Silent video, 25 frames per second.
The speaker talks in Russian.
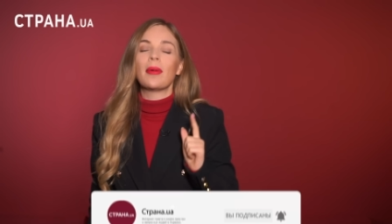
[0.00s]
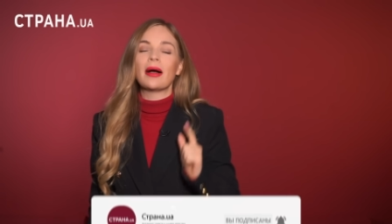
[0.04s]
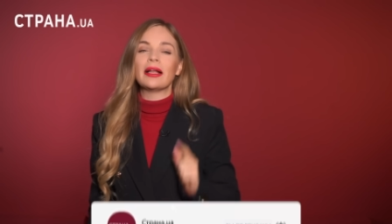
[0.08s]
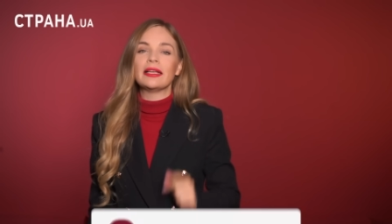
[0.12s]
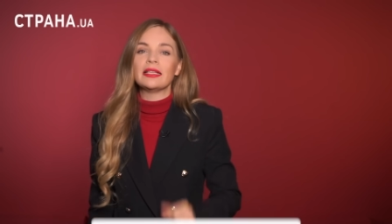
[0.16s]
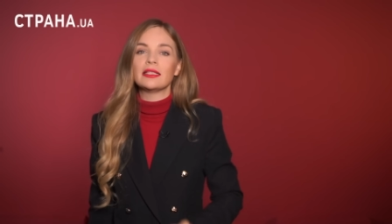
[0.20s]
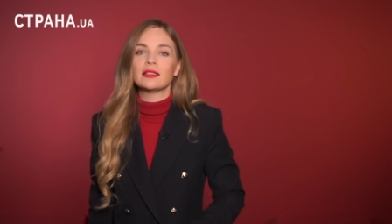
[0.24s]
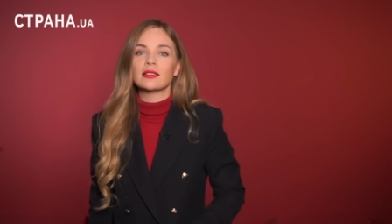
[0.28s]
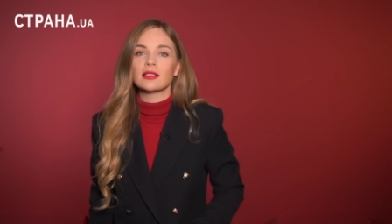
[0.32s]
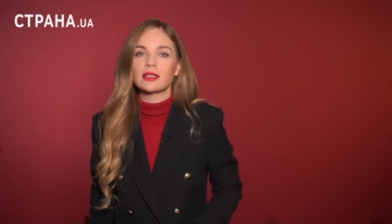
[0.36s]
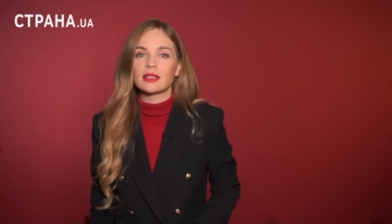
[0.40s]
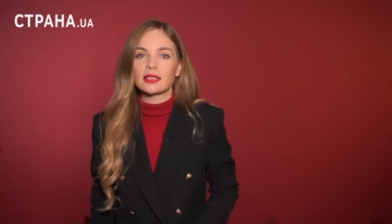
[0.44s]

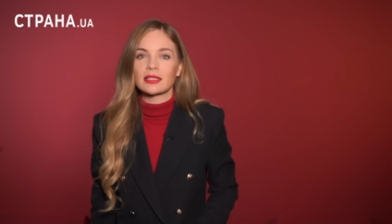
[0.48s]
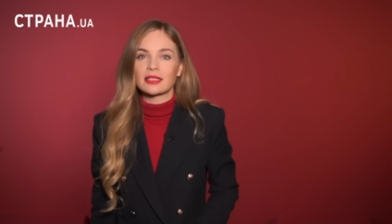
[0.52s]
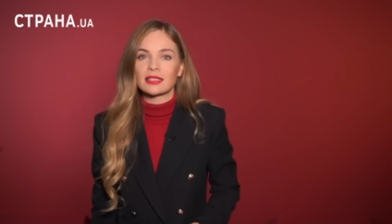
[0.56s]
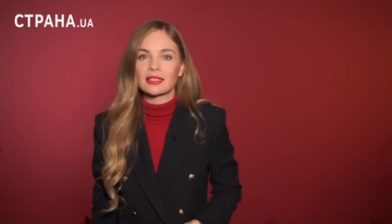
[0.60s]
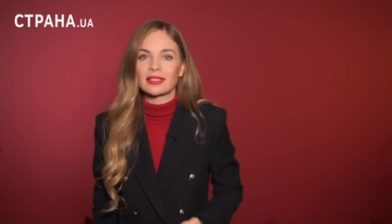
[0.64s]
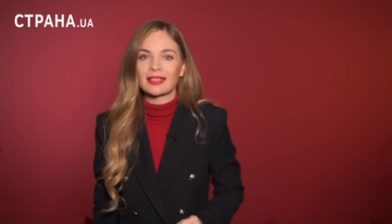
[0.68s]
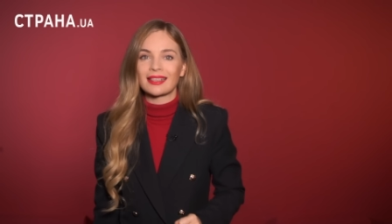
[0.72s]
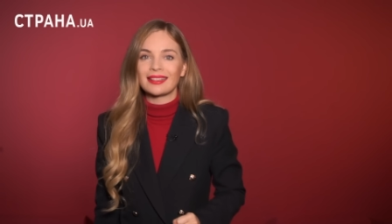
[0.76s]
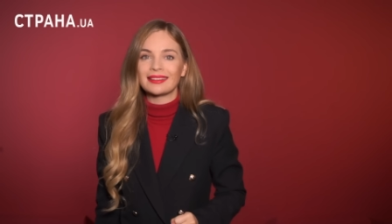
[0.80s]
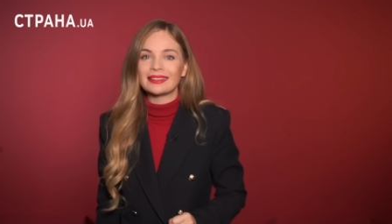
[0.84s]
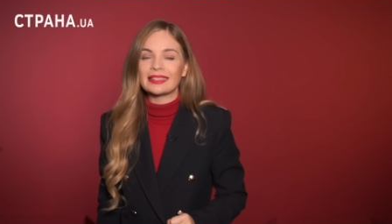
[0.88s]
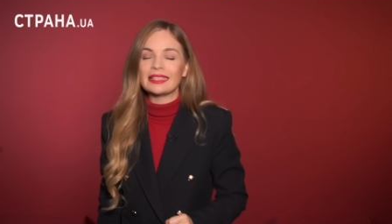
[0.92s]
«Политика
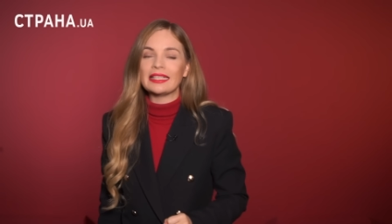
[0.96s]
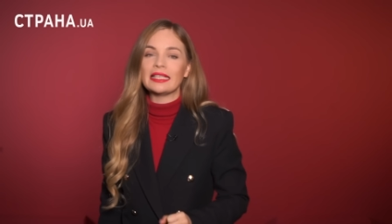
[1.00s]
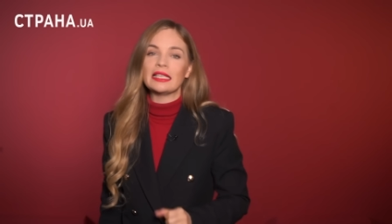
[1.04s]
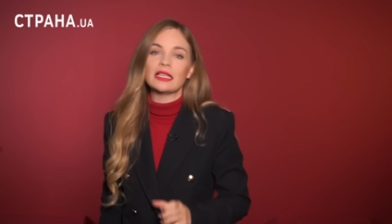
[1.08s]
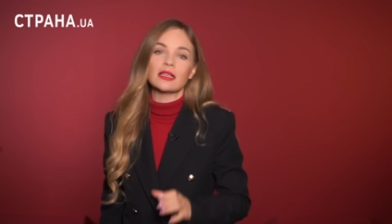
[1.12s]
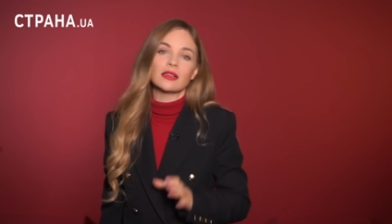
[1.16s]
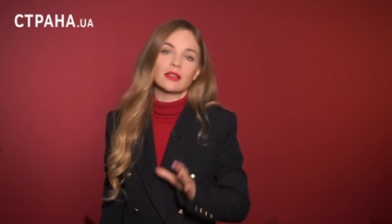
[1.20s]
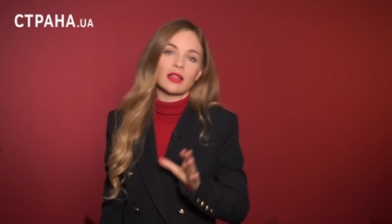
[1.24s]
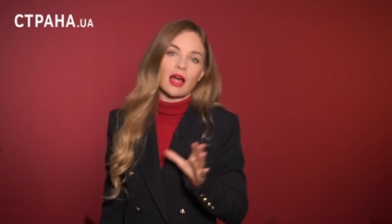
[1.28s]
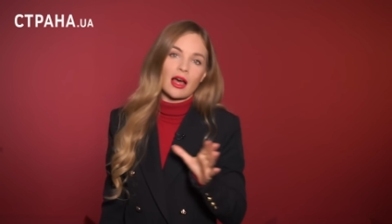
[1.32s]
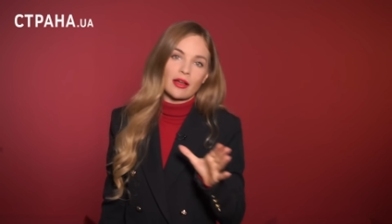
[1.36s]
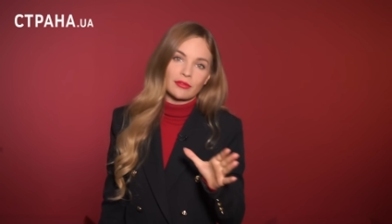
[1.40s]
страны»
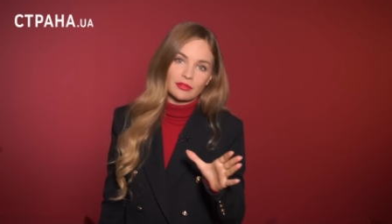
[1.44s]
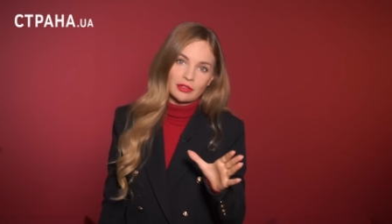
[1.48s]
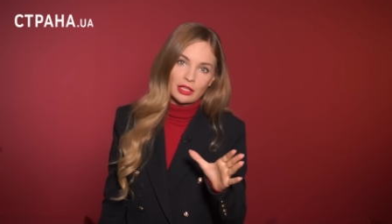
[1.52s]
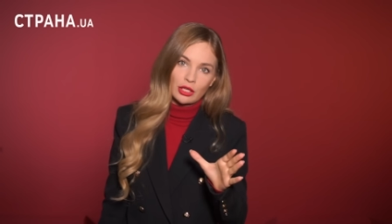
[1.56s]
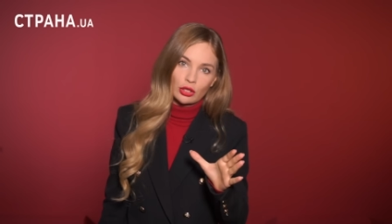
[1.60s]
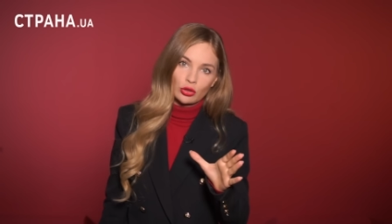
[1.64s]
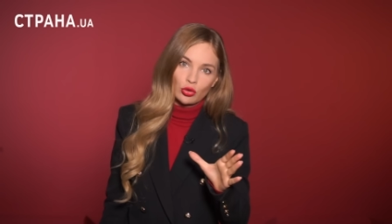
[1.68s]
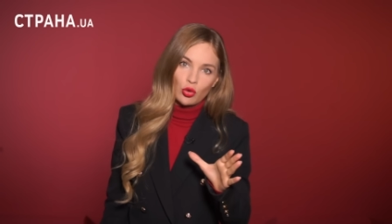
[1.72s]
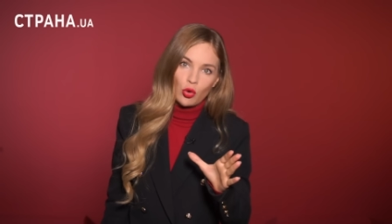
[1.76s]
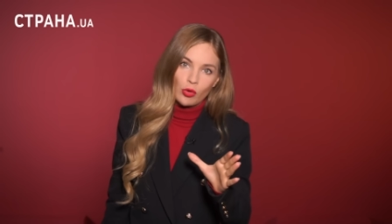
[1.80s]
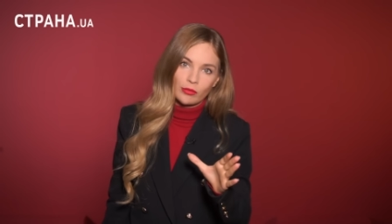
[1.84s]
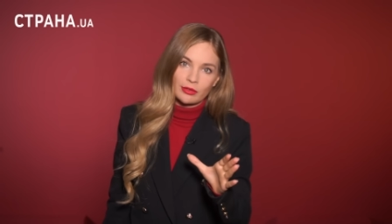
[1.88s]
и
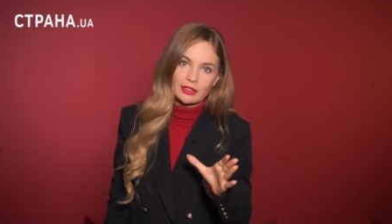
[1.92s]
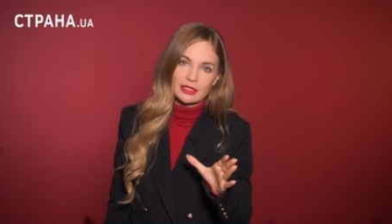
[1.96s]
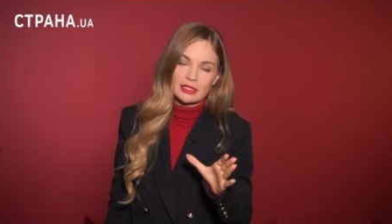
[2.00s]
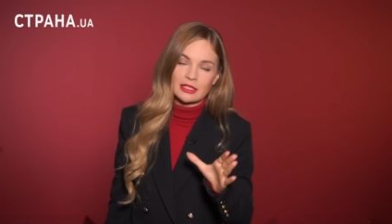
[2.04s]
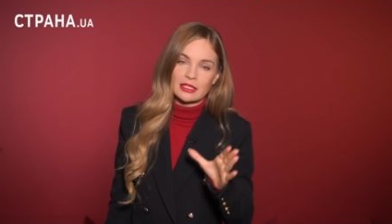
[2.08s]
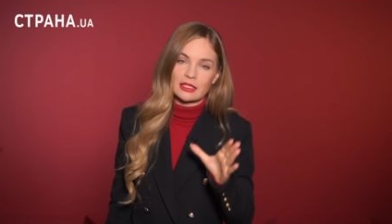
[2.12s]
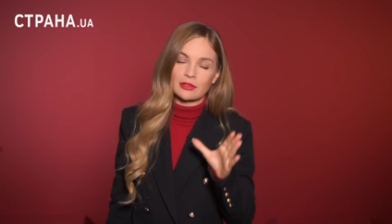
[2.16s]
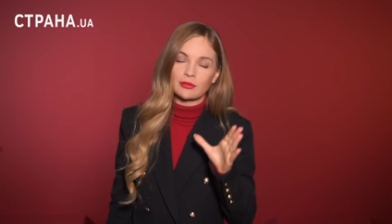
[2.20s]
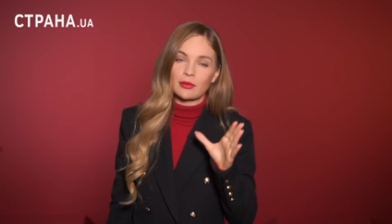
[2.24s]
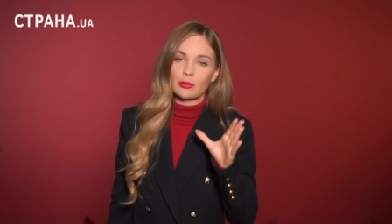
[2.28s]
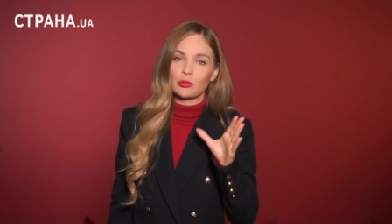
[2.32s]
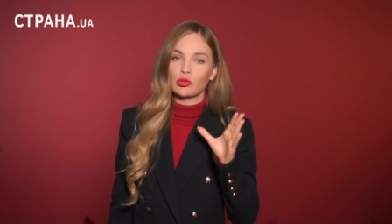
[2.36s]
главные
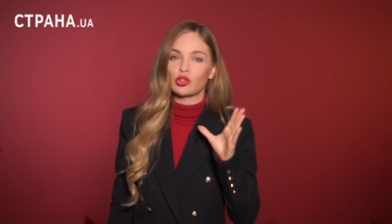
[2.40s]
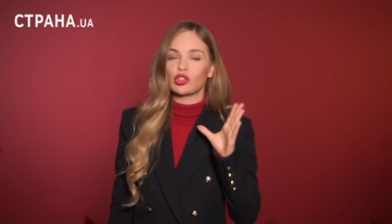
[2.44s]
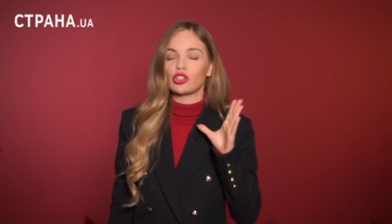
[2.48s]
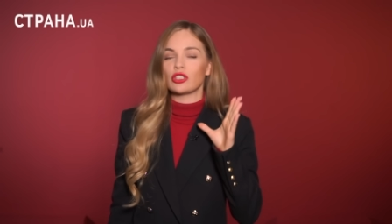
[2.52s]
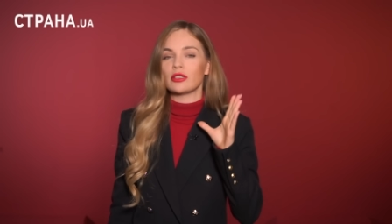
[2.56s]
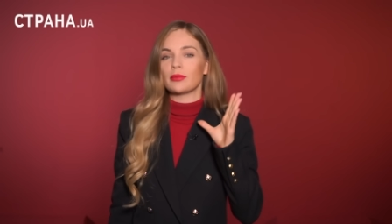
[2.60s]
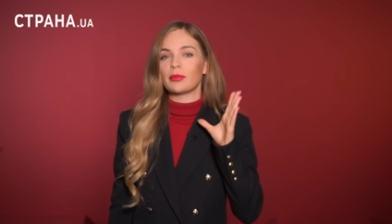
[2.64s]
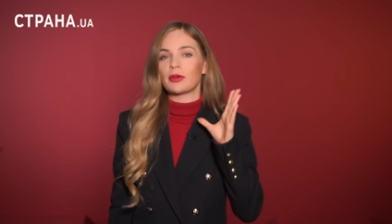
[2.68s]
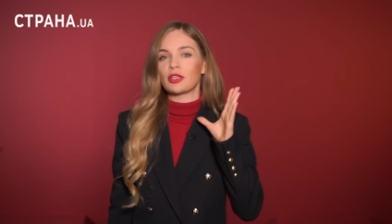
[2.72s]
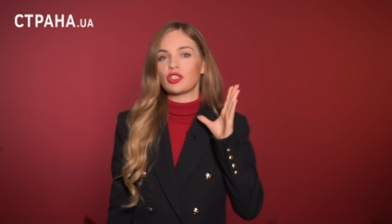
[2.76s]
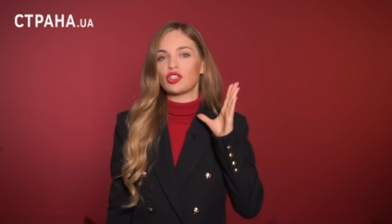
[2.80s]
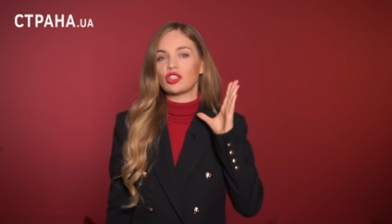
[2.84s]
новости вы
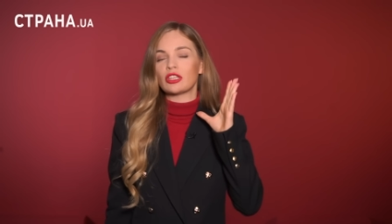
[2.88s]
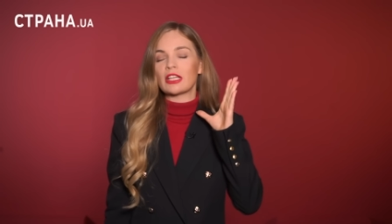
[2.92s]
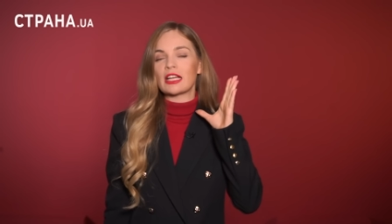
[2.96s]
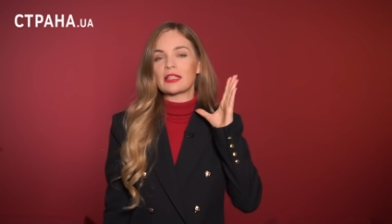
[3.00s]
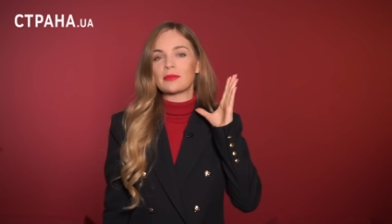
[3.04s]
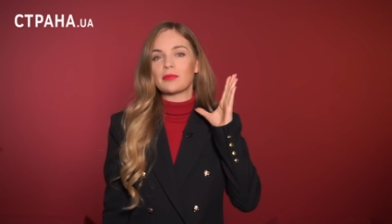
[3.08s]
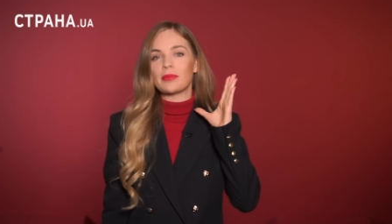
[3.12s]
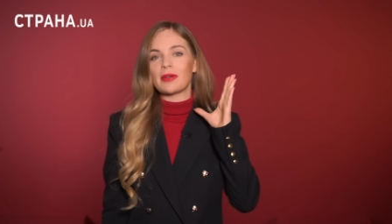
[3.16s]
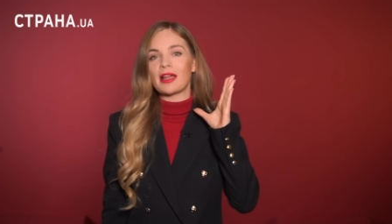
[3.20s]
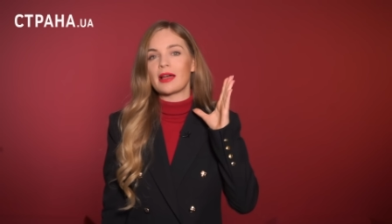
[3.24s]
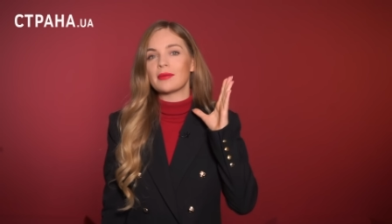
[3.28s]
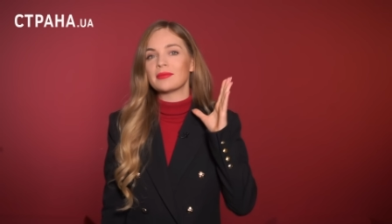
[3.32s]
можете
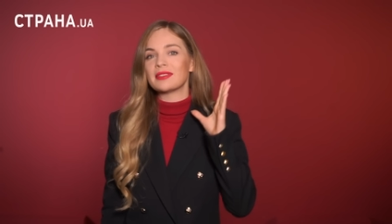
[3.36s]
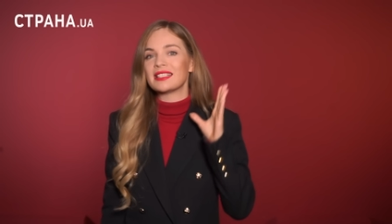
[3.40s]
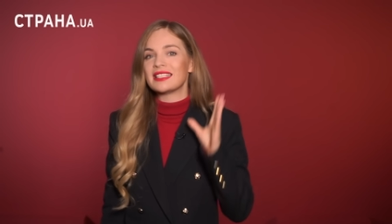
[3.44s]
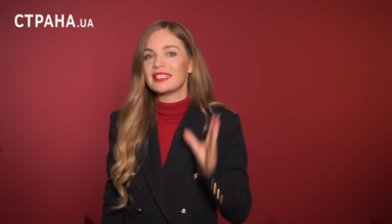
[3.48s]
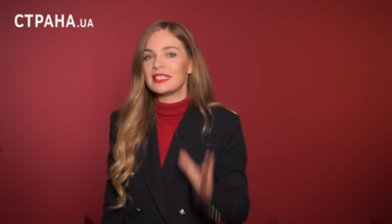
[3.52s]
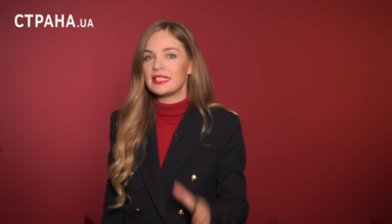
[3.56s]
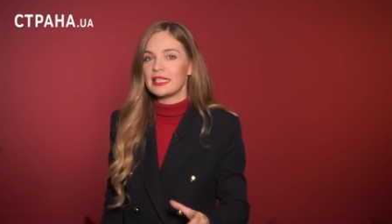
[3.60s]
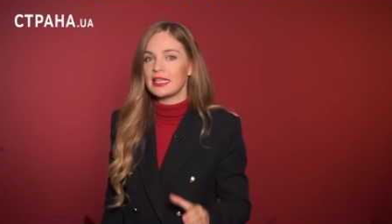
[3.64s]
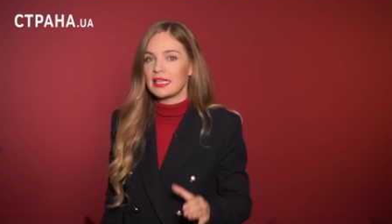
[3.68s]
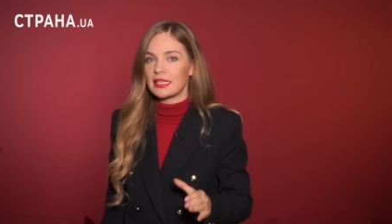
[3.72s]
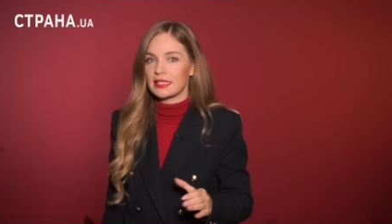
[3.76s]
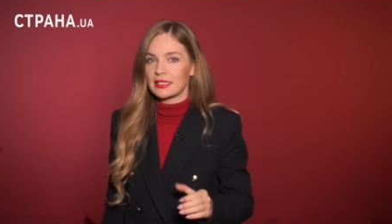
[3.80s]
прочитать прямо
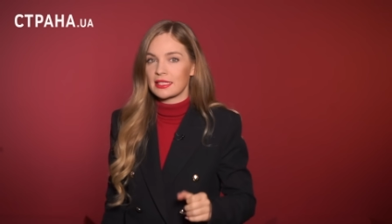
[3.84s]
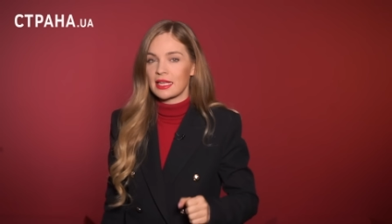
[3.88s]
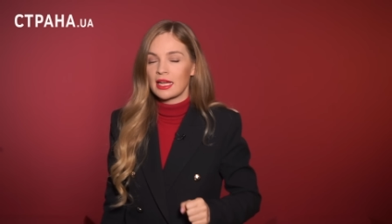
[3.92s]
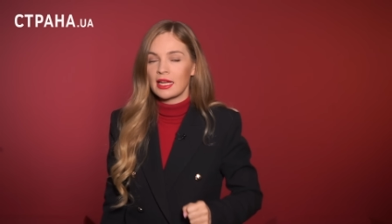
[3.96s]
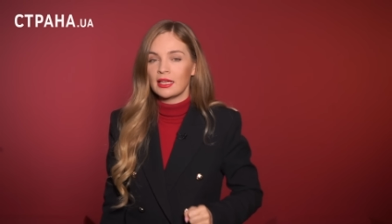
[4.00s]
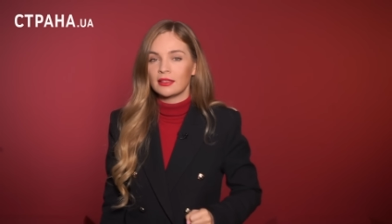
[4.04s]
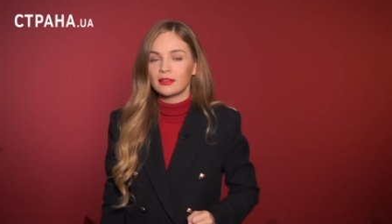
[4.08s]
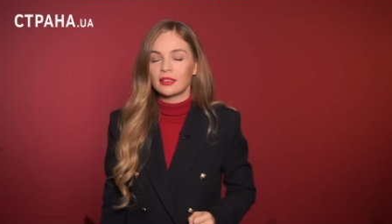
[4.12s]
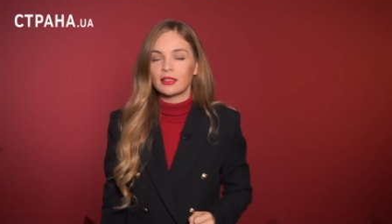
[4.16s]
здесь,